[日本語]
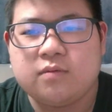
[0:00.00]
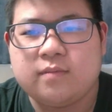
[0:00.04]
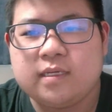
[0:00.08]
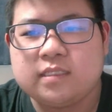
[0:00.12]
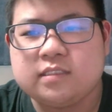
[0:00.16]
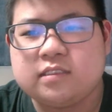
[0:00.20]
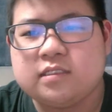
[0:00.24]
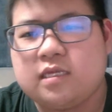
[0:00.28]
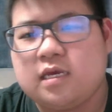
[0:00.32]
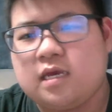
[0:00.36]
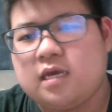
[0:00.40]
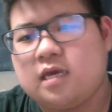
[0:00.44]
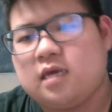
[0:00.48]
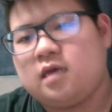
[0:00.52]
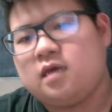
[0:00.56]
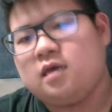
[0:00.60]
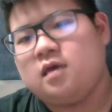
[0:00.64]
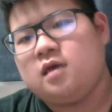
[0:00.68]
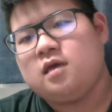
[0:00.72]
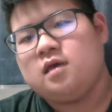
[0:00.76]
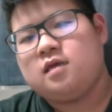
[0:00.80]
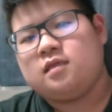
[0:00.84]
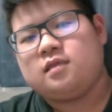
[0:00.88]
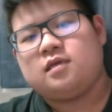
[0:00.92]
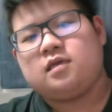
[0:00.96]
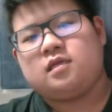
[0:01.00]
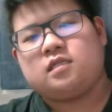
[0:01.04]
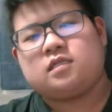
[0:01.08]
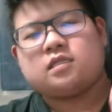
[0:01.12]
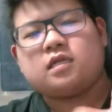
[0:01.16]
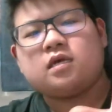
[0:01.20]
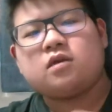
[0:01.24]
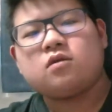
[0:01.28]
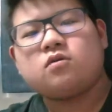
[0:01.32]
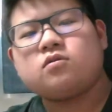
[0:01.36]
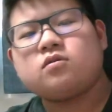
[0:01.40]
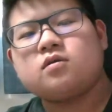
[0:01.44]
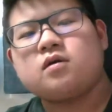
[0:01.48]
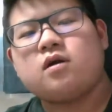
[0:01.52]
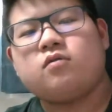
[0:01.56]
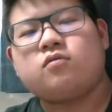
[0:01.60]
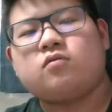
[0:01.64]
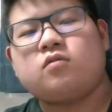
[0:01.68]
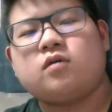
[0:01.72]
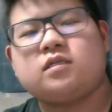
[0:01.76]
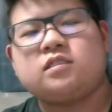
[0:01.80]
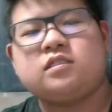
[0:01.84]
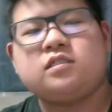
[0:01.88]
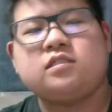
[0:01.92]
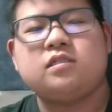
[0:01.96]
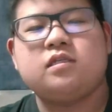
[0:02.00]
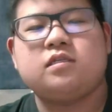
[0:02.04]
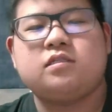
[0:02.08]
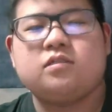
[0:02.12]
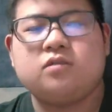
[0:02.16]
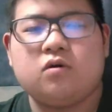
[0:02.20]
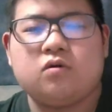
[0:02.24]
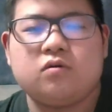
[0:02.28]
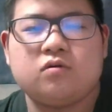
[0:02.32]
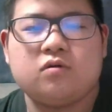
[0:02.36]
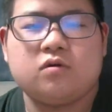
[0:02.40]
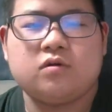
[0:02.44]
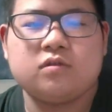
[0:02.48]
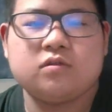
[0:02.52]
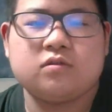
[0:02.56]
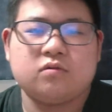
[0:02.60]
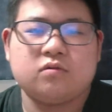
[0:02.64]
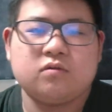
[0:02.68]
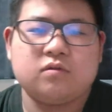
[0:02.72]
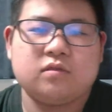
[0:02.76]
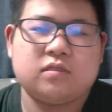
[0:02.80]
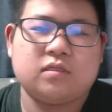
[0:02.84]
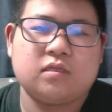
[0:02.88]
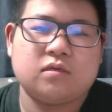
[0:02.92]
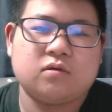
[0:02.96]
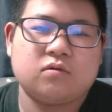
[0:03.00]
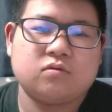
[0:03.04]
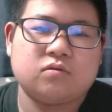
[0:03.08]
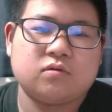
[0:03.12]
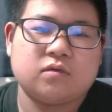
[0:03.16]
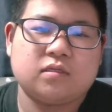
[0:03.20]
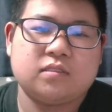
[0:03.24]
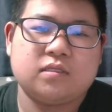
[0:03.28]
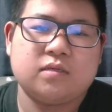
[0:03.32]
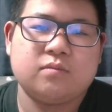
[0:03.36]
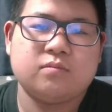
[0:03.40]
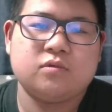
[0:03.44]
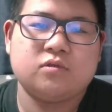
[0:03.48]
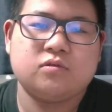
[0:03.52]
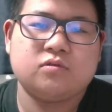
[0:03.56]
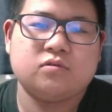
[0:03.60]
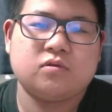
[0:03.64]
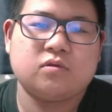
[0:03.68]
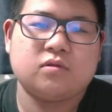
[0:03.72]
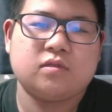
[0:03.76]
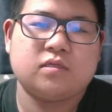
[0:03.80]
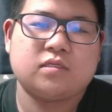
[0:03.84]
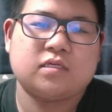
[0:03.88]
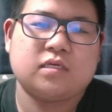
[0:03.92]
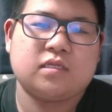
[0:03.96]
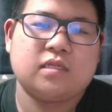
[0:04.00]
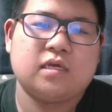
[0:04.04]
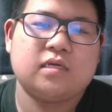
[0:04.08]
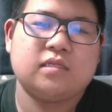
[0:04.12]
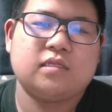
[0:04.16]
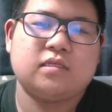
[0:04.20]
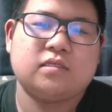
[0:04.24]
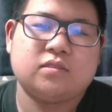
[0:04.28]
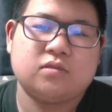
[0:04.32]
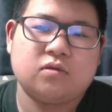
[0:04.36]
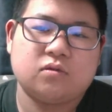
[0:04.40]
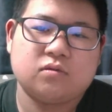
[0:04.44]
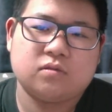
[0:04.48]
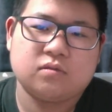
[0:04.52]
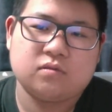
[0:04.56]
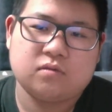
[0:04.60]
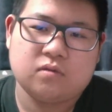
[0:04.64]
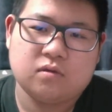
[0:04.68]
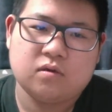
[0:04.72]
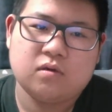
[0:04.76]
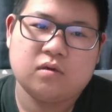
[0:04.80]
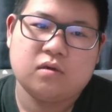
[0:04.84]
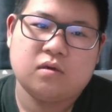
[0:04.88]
まずね、ね、言ってることがおかしいんですよ。より言ってることが全部嘘でしかないですよっていう。